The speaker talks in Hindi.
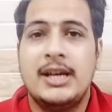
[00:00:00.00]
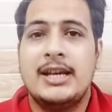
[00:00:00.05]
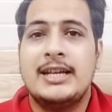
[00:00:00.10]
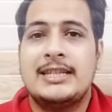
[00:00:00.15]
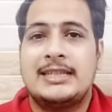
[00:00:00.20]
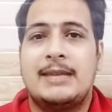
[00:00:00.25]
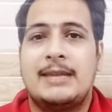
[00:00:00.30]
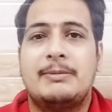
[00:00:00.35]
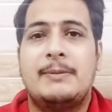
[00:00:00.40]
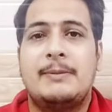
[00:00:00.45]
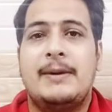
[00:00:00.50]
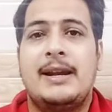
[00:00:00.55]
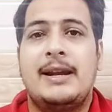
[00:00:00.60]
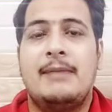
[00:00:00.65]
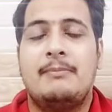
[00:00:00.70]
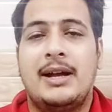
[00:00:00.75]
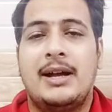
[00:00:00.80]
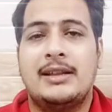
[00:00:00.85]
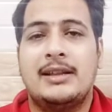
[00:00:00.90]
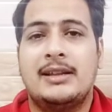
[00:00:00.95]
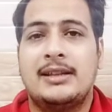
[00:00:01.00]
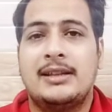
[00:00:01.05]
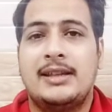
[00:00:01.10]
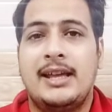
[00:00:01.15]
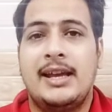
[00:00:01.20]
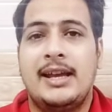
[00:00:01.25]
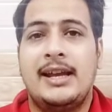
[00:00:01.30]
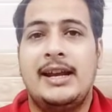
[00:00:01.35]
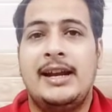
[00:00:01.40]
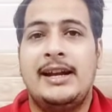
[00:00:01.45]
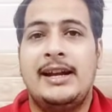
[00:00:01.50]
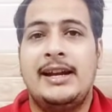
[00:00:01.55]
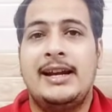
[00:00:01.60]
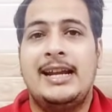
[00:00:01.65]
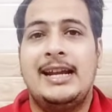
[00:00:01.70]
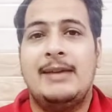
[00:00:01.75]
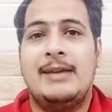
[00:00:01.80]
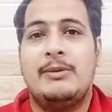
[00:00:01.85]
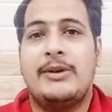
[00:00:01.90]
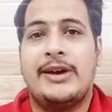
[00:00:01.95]
सबसे पहले हम बात करते हैं इंडियन
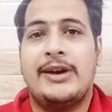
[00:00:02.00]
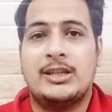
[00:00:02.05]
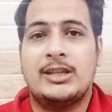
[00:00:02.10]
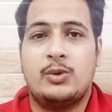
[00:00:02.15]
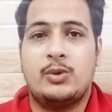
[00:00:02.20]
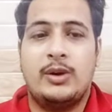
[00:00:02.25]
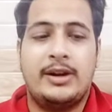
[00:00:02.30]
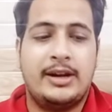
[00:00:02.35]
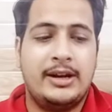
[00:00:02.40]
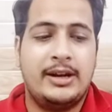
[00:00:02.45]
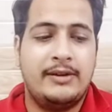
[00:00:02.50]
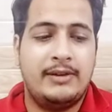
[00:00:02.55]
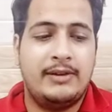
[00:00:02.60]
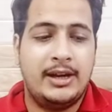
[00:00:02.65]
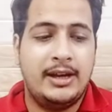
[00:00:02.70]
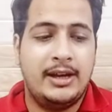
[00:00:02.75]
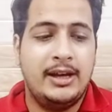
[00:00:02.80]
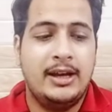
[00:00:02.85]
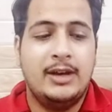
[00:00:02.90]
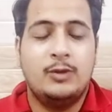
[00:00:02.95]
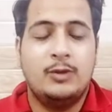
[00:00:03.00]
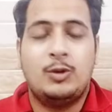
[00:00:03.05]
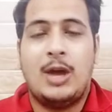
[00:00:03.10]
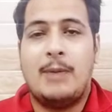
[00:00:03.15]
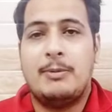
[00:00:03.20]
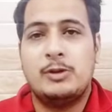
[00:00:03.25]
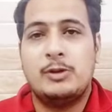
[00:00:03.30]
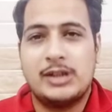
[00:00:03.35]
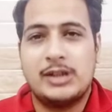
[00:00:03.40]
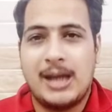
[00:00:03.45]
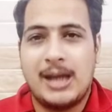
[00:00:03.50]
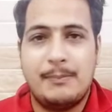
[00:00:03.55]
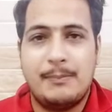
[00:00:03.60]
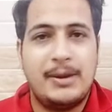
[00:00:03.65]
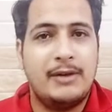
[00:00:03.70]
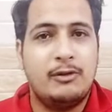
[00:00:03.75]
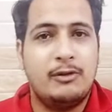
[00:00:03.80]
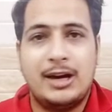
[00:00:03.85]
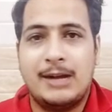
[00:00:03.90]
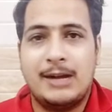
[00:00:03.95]
टीम का क्या स्क्वाड रहने वाला है तो यहाँ पर जो कैप्टन
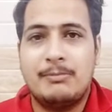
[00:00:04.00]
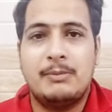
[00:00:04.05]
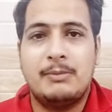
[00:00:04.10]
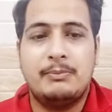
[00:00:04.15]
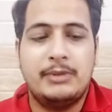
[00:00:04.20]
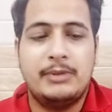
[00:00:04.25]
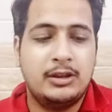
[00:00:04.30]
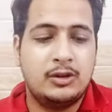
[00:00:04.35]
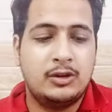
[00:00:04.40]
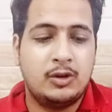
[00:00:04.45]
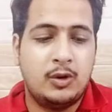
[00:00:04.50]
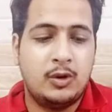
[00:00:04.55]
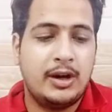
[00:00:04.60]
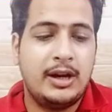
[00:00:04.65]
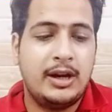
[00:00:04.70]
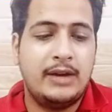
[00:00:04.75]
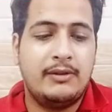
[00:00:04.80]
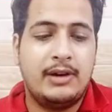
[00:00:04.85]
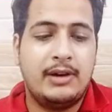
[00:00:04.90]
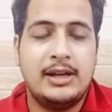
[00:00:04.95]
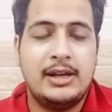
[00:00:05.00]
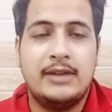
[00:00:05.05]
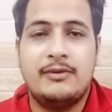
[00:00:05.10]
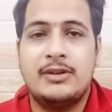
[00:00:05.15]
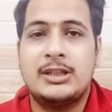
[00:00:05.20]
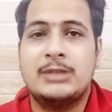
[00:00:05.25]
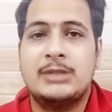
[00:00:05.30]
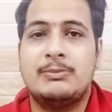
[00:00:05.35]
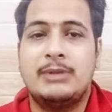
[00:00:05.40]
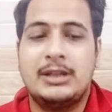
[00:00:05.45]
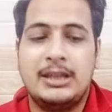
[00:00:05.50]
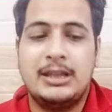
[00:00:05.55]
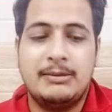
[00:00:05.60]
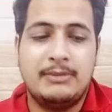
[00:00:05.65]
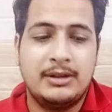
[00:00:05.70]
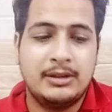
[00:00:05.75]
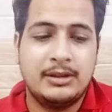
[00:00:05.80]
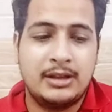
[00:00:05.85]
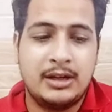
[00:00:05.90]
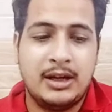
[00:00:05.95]
वो हरमनप्रीत कौर रहने वाली है फिर स्मृति
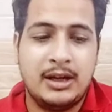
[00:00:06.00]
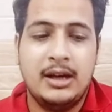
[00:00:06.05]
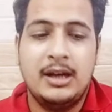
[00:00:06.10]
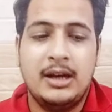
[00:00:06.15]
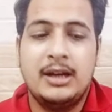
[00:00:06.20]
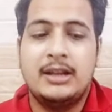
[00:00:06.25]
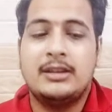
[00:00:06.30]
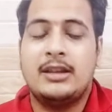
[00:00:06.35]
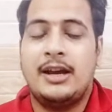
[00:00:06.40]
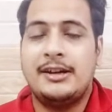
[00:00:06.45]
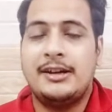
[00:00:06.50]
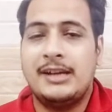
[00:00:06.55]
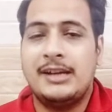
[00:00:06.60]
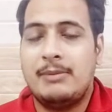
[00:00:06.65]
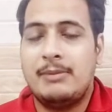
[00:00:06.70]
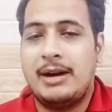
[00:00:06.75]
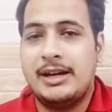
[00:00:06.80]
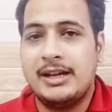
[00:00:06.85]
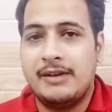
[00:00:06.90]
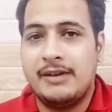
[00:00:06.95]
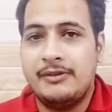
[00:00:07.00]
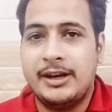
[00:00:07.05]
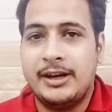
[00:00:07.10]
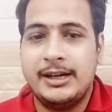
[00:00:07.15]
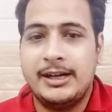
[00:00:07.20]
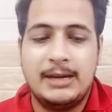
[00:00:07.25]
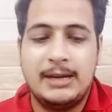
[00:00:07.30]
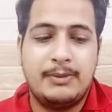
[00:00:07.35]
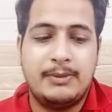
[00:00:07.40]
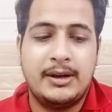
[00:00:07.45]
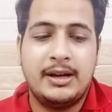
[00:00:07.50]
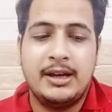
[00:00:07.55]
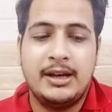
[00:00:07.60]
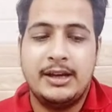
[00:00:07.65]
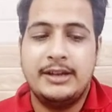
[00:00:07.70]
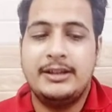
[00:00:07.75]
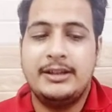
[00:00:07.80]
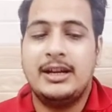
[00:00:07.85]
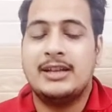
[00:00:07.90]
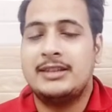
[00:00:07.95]
मंथना तानिया भाटिया विकेट कीपर
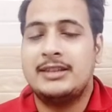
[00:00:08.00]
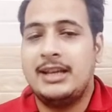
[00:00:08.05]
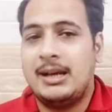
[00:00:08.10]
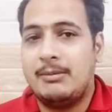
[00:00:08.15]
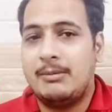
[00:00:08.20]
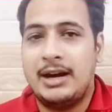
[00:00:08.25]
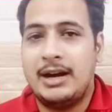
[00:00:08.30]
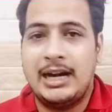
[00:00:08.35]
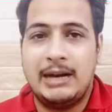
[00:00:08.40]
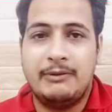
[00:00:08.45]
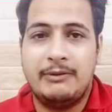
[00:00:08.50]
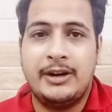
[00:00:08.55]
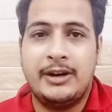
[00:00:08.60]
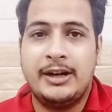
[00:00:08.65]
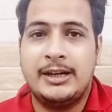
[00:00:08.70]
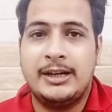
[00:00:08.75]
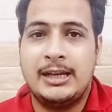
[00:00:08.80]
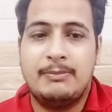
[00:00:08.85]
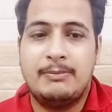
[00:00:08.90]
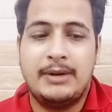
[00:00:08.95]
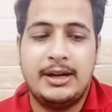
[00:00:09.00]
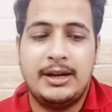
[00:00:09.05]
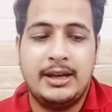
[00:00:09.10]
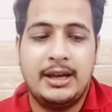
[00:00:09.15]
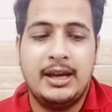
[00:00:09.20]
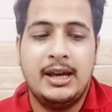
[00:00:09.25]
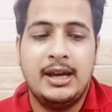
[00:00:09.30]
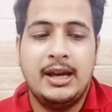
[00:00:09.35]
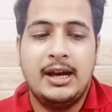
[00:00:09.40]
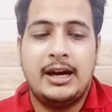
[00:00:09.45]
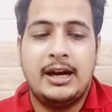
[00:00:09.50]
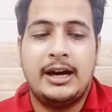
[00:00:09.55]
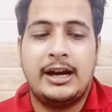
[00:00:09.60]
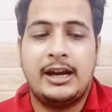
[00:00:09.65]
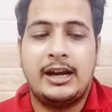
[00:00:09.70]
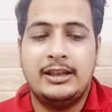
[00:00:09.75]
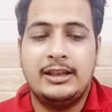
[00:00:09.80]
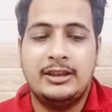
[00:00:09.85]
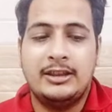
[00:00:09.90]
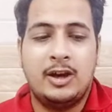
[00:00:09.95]
यास्तिका भाटिया विकेट कीपर ही है
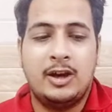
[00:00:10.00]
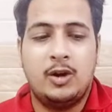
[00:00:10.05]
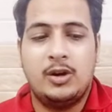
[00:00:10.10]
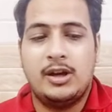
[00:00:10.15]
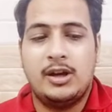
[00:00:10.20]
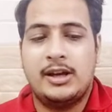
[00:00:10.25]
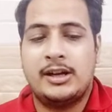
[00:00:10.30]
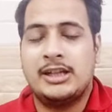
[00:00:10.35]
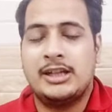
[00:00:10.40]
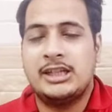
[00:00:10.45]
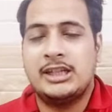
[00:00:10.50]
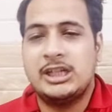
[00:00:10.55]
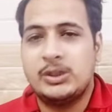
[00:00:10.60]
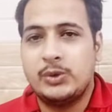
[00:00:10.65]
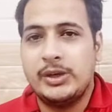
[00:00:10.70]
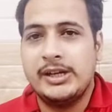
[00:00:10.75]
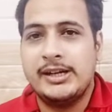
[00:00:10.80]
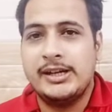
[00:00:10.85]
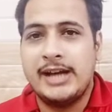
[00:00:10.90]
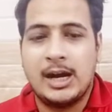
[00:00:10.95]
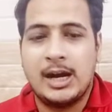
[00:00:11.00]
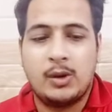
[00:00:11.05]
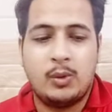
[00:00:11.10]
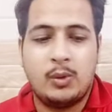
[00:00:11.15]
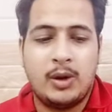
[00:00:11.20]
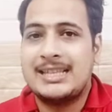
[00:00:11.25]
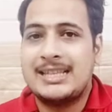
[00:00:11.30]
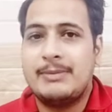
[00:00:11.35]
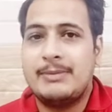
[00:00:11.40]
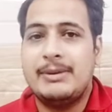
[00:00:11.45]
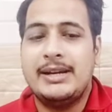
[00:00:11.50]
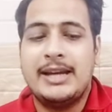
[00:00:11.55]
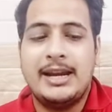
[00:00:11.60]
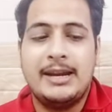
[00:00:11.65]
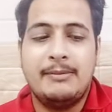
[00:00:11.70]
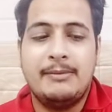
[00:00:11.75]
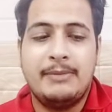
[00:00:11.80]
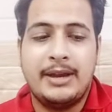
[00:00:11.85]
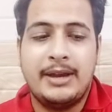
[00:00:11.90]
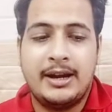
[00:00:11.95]
हरलिन देओल राजेश राजेश्वरी गायकवाड़ अभिनेनी
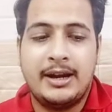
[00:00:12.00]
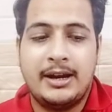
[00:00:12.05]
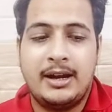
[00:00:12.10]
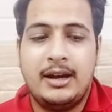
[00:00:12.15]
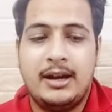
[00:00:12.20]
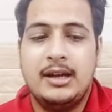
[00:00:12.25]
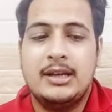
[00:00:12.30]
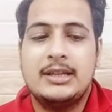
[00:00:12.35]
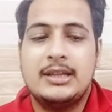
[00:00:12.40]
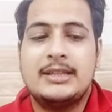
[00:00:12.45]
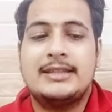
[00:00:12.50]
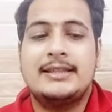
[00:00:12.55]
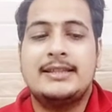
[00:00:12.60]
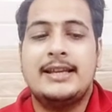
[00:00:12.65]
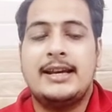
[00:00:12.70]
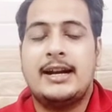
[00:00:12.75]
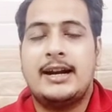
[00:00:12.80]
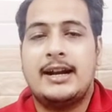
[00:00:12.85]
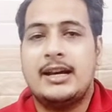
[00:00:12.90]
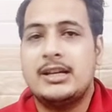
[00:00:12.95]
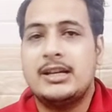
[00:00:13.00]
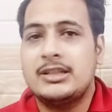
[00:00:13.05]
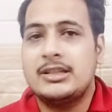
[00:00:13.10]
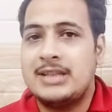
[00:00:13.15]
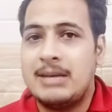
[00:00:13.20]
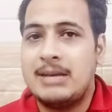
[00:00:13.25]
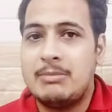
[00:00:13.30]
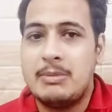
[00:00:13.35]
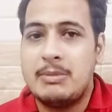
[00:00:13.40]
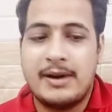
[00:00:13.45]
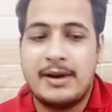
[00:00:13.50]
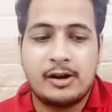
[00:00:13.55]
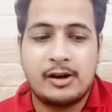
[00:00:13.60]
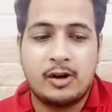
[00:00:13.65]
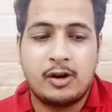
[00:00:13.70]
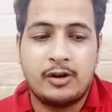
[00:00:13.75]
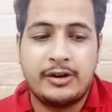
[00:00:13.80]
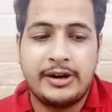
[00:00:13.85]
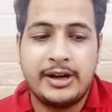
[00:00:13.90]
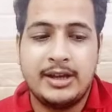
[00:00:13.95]
मेघना स्ने राणा जमीमा
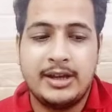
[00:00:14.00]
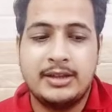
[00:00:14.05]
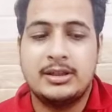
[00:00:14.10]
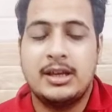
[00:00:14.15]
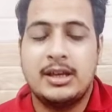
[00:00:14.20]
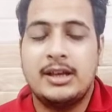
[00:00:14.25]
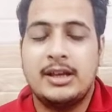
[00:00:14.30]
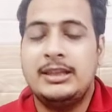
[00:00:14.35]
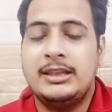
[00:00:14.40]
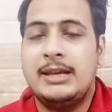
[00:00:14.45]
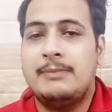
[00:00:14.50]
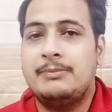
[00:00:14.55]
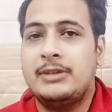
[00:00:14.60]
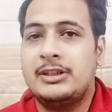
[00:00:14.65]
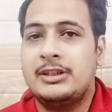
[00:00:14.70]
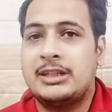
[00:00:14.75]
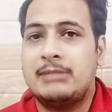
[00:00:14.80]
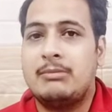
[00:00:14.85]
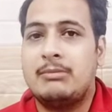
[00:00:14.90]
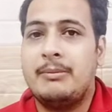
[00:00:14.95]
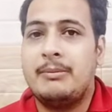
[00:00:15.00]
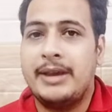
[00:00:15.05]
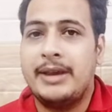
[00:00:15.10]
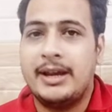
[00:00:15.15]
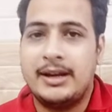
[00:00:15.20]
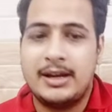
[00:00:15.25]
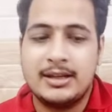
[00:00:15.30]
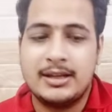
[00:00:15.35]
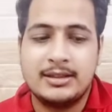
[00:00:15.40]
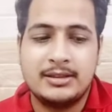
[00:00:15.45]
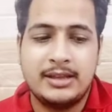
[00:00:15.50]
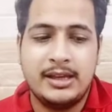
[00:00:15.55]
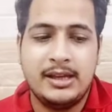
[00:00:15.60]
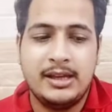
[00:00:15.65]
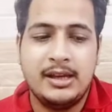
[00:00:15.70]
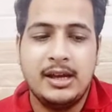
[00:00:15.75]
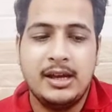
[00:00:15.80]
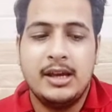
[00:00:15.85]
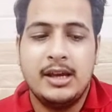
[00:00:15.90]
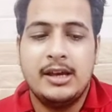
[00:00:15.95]
रॉड्रिक्स दीप्ति शर्मा मेघना सिंह
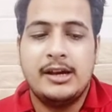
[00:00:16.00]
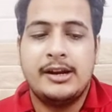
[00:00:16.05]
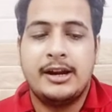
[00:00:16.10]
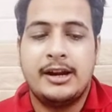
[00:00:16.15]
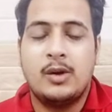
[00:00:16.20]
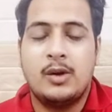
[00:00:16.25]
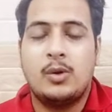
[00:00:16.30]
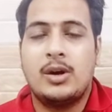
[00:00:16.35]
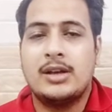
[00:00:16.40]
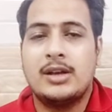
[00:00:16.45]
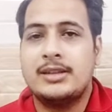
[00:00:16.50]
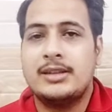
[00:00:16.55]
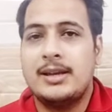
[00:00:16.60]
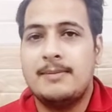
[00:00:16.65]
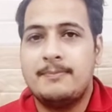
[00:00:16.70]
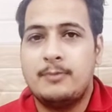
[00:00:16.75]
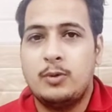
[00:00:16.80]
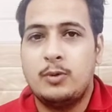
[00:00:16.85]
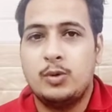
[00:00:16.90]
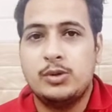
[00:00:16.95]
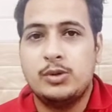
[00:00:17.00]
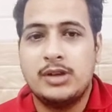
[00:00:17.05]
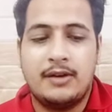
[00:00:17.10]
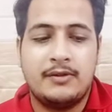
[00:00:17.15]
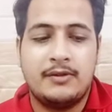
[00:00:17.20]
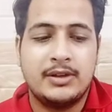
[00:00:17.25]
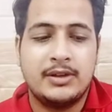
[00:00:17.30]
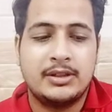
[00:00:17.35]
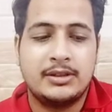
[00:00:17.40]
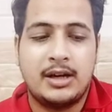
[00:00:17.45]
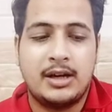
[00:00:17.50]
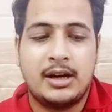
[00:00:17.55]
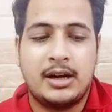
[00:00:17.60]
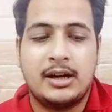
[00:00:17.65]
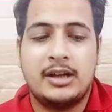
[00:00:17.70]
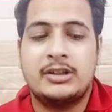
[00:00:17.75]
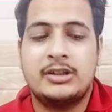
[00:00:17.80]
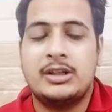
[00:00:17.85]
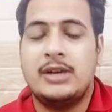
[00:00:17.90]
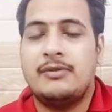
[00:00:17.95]
रेणुका सिंह पूजा वस्त्राकर
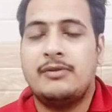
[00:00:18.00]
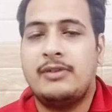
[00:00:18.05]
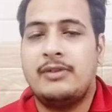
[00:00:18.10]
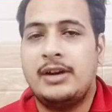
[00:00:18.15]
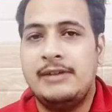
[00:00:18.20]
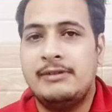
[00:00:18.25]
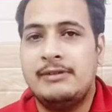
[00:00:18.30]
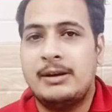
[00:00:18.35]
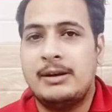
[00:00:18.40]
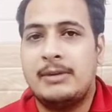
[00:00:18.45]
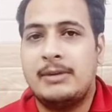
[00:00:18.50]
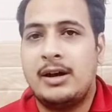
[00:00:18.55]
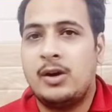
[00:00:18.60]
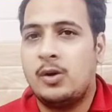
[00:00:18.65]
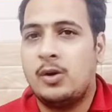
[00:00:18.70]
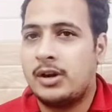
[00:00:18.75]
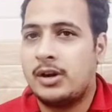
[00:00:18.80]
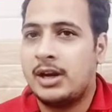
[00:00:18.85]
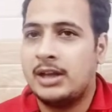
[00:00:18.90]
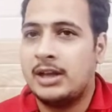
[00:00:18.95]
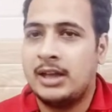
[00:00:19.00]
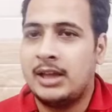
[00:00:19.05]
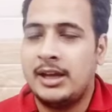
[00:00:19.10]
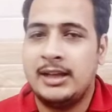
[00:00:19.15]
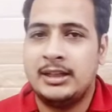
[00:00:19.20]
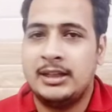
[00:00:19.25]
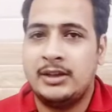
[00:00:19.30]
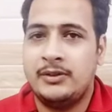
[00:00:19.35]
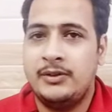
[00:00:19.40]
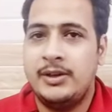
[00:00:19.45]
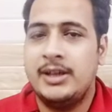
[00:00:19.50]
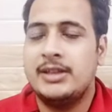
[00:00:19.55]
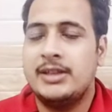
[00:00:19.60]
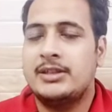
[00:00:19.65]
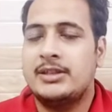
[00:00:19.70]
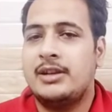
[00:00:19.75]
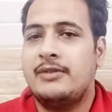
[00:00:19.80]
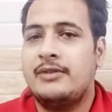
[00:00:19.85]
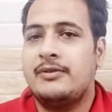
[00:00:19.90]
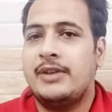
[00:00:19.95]
शेफाली वर्मा और राधा यादव ये
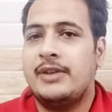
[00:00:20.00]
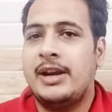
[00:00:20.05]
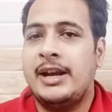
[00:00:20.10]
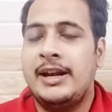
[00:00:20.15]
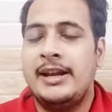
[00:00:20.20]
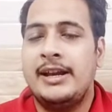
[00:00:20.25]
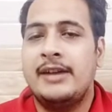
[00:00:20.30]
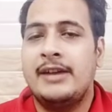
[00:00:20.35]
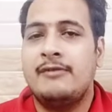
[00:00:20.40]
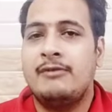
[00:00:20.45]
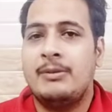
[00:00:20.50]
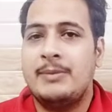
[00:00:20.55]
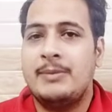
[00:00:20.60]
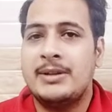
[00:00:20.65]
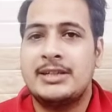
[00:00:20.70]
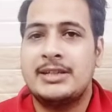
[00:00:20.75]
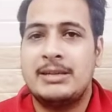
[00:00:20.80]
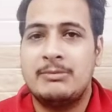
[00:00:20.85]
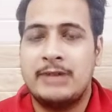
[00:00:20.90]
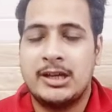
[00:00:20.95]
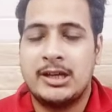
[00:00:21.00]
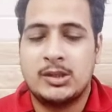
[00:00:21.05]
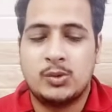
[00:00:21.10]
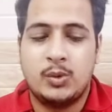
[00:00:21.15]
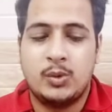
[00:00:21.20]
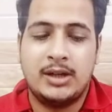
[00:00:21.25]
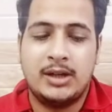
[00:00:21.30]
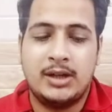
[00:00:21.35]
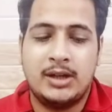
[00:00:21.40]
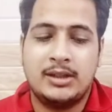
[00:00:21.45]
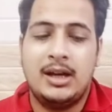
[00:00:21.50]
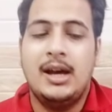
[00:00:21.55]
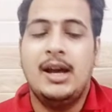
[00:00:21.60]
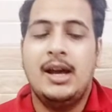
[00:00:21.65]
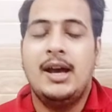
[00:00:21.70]
सिर्फ इंडियन वुमेंस टीम का स्क्वाड था